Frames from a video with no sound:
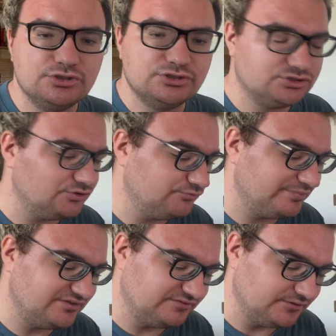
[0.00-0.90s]
champ de
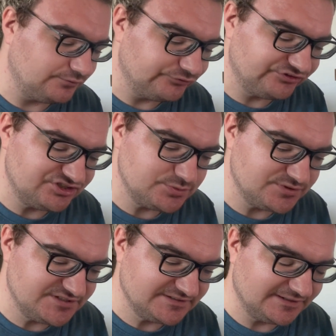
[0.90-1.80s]
préférence, si je puis
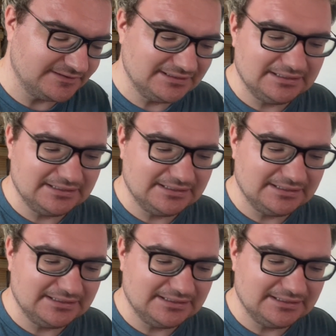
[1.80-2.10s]
dire.